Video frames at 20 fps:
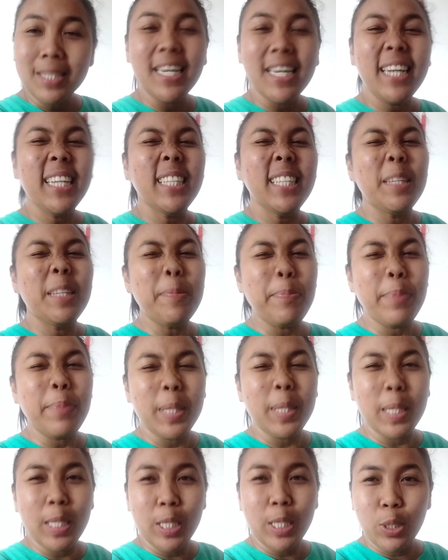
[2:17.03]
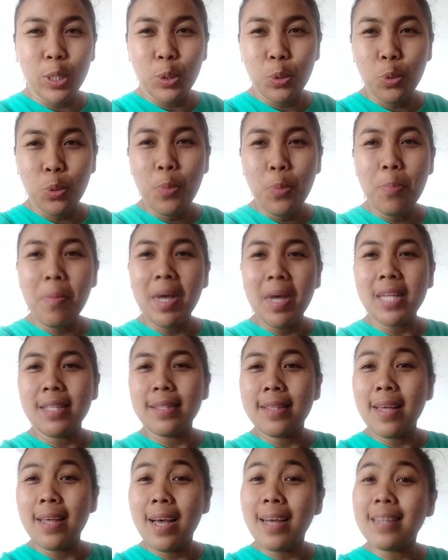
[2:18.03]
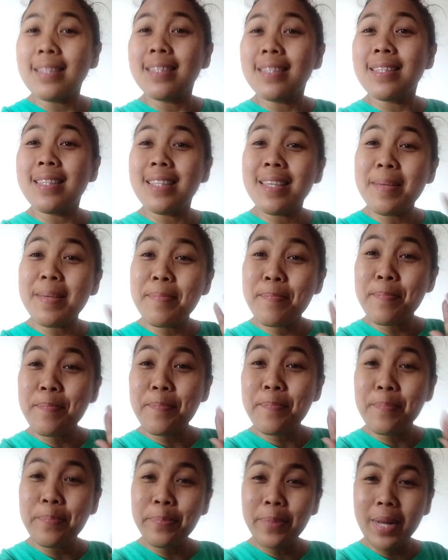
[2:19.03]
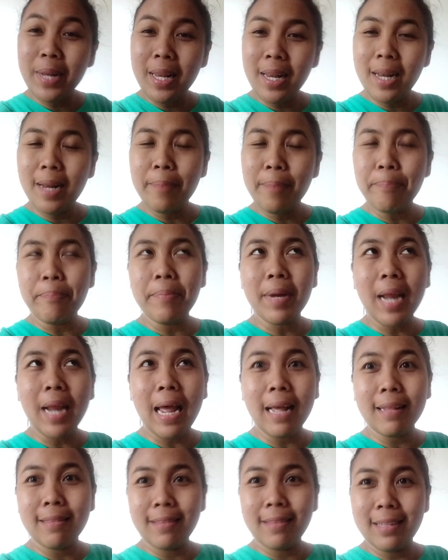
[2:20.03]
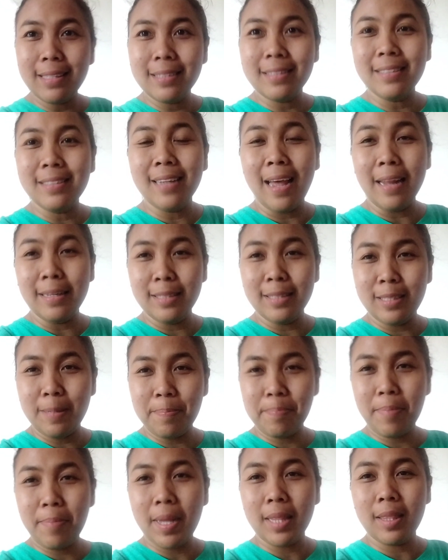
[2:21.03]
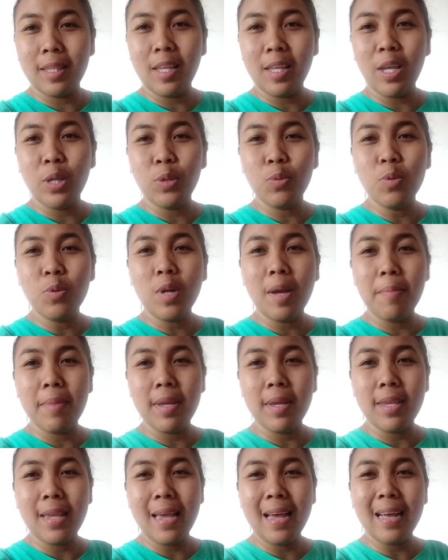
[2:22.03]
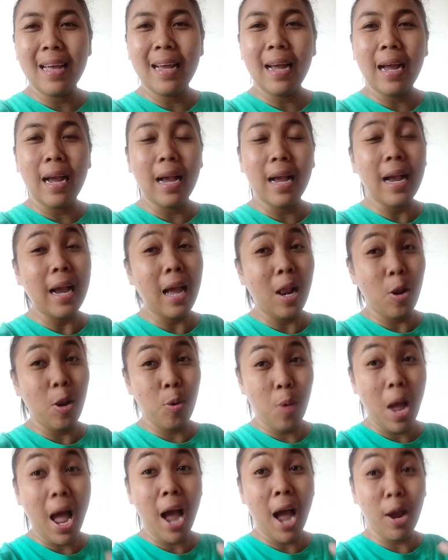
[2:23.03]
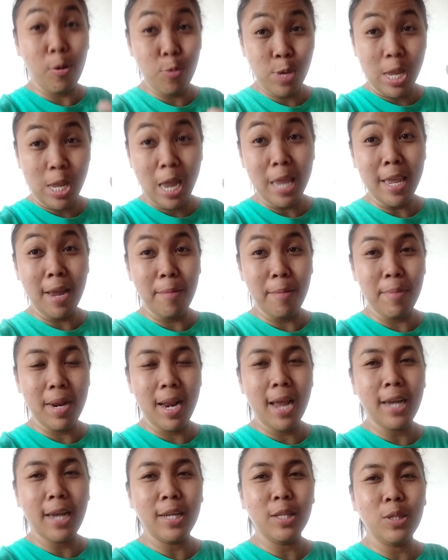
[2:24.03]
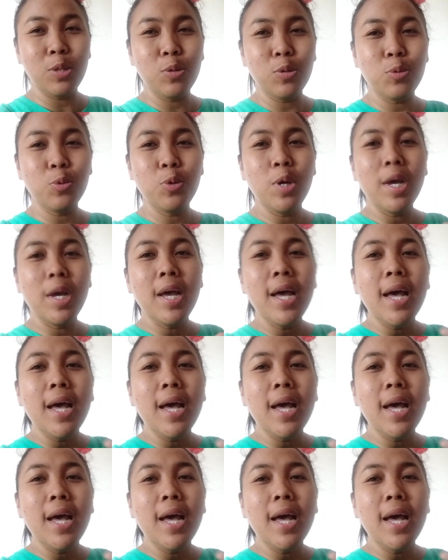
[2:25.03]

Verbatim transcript: jadi seperti itu masak simple praktis dan cepat yaitu namanya kalau aku ya yang bilang itu